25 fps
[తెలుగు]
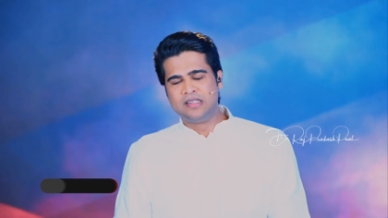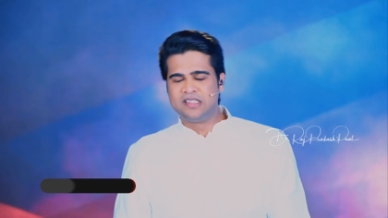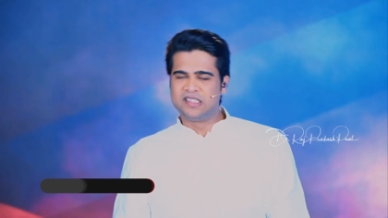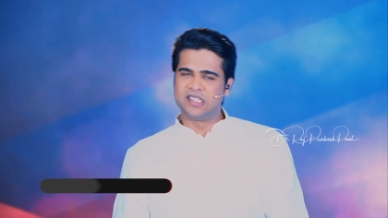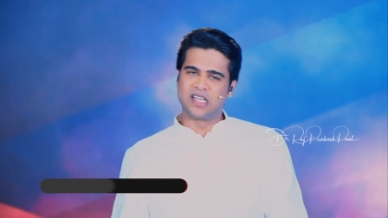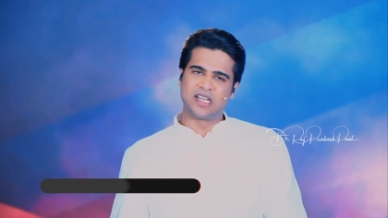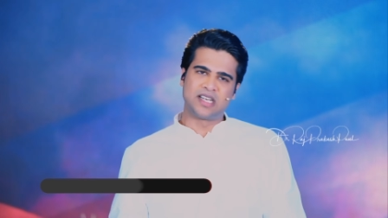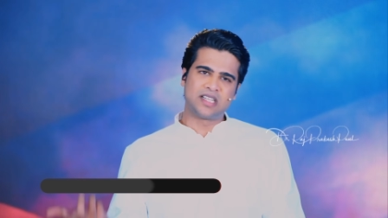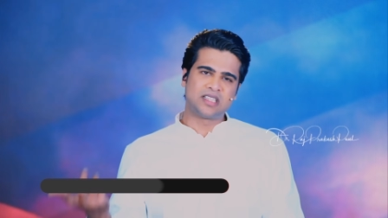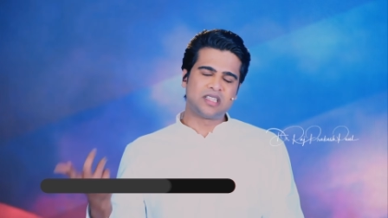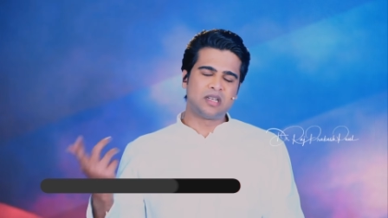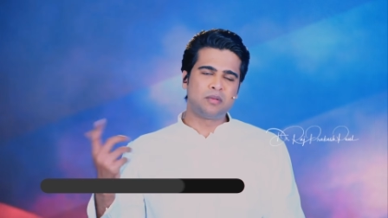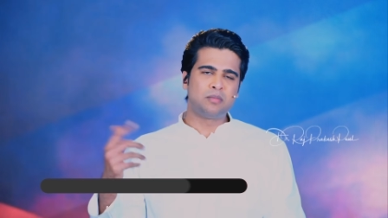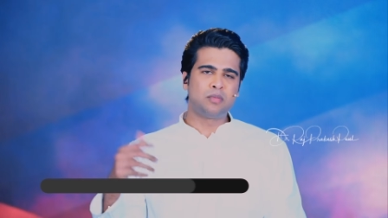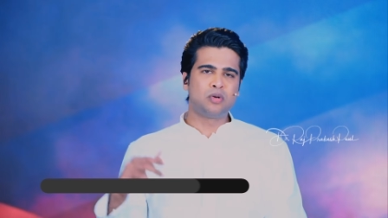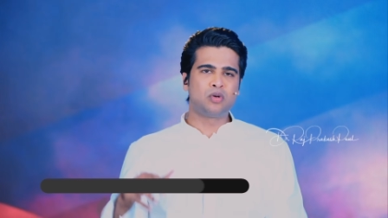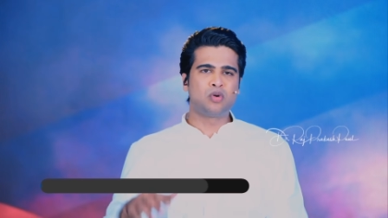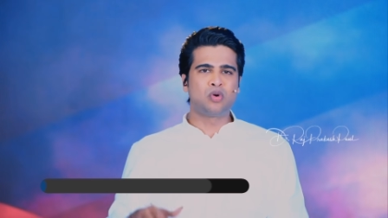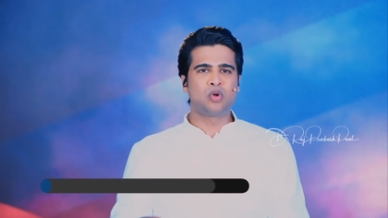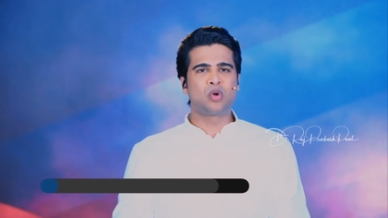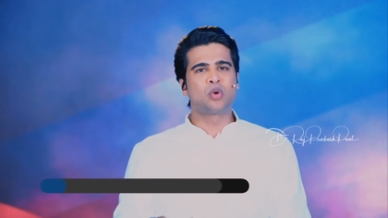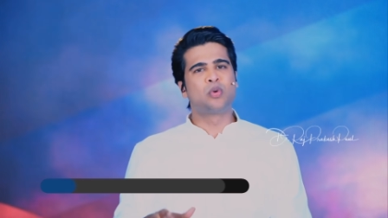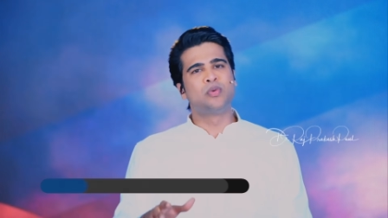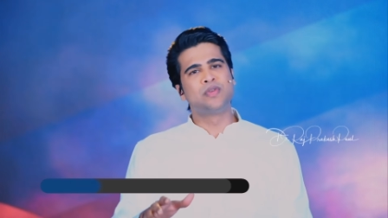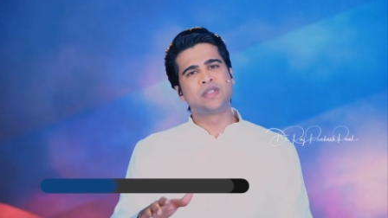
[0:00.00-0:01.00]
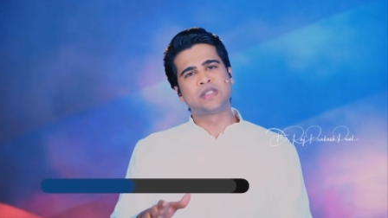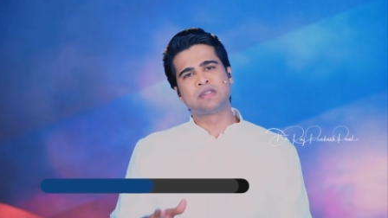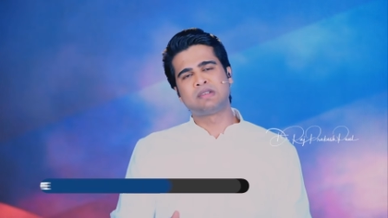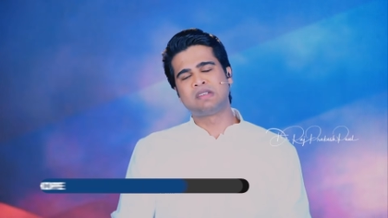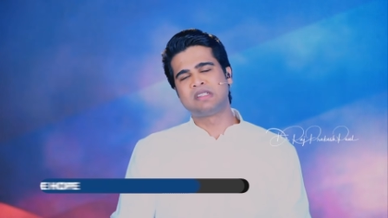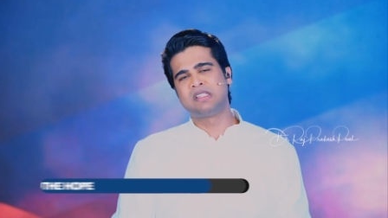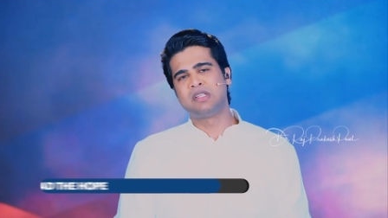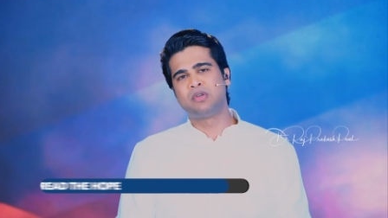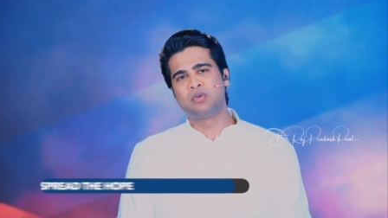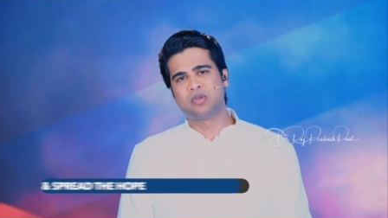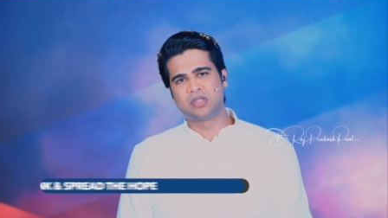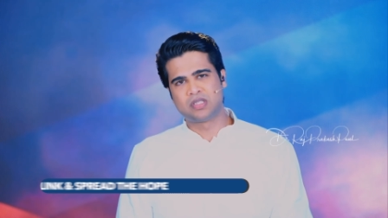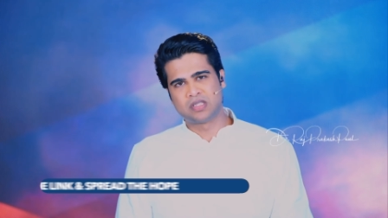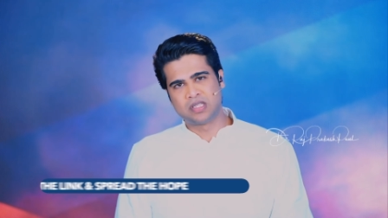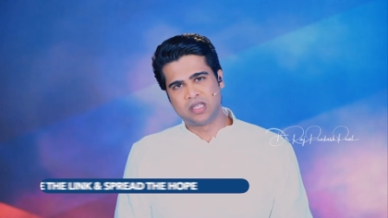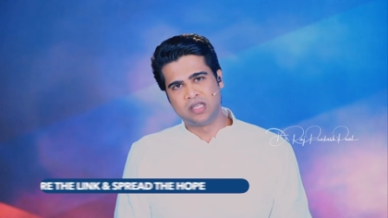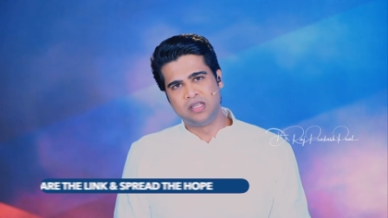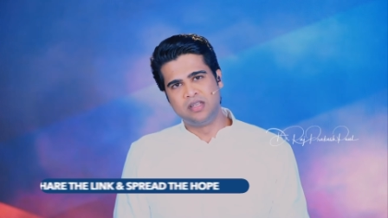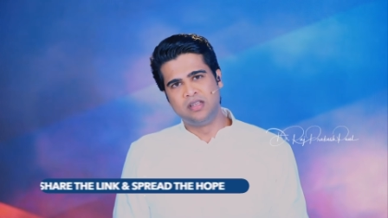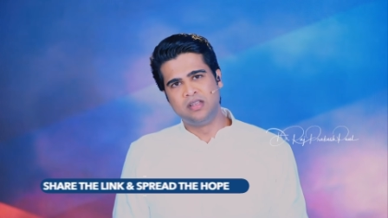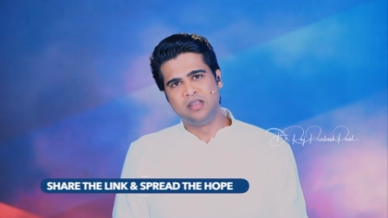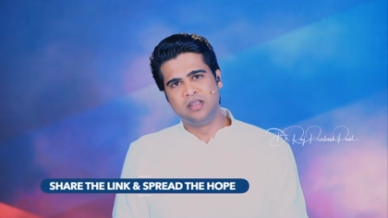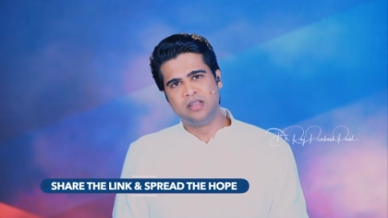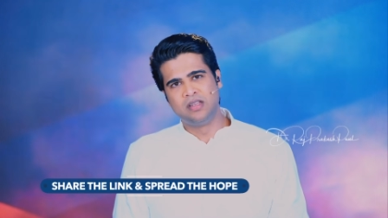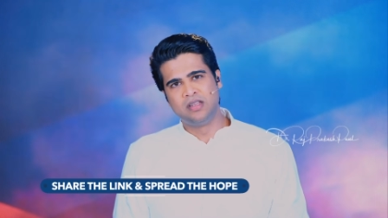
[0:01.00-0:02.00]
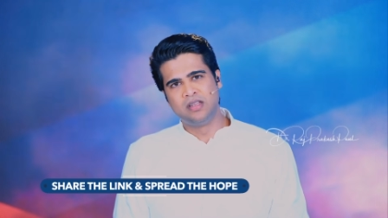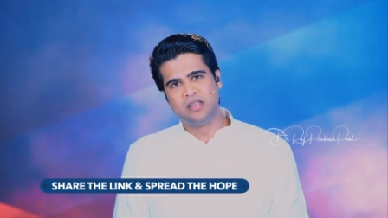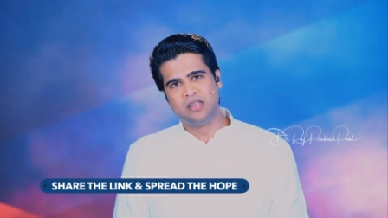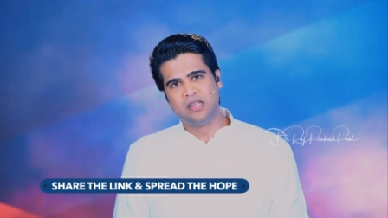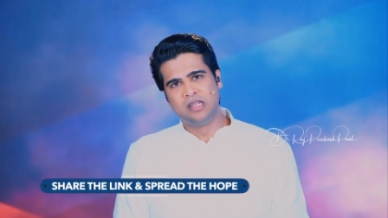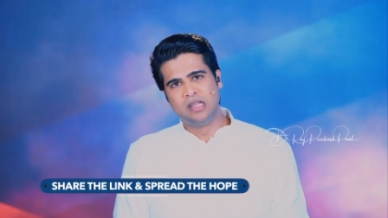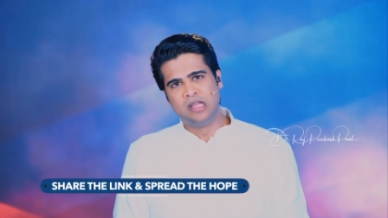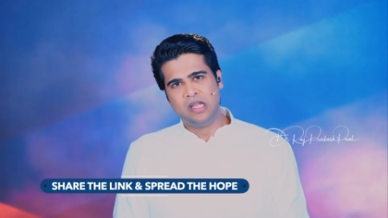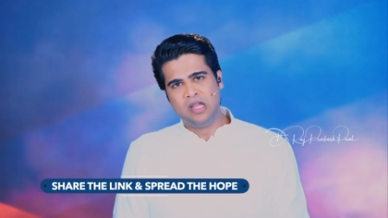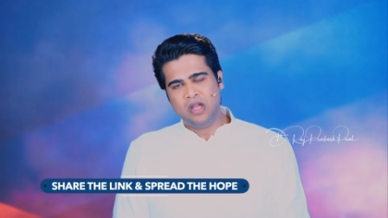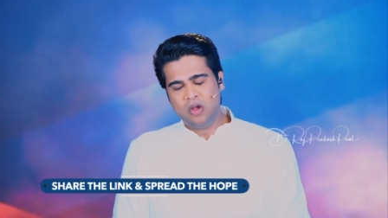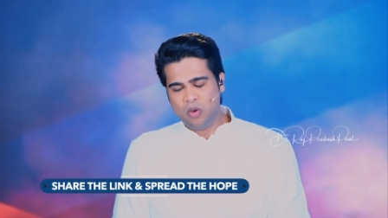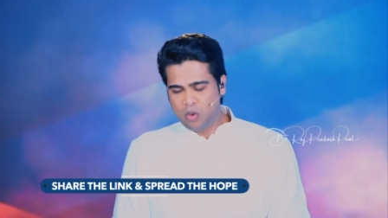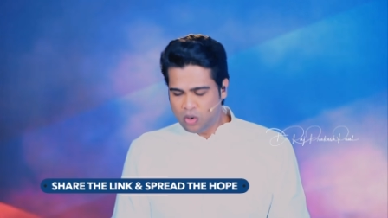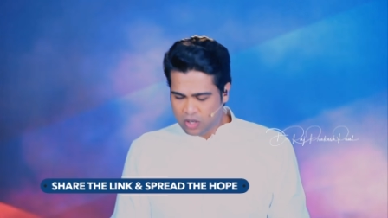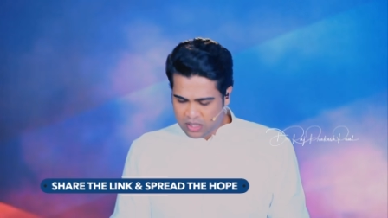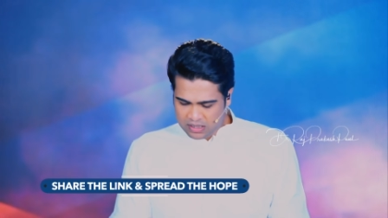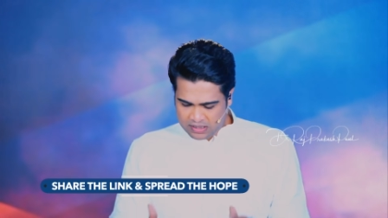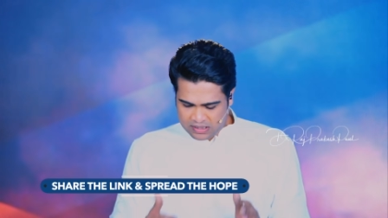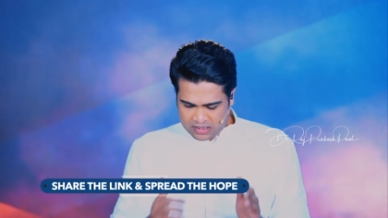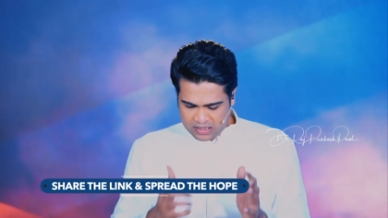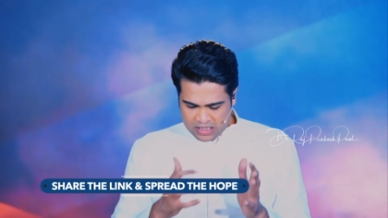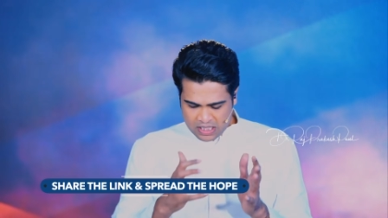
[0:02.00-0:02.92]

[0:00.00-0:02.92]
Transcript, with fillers: చెడ్డ తలంపులు కూడా ఒక విశ్వాసికి వస్తాయి ఒక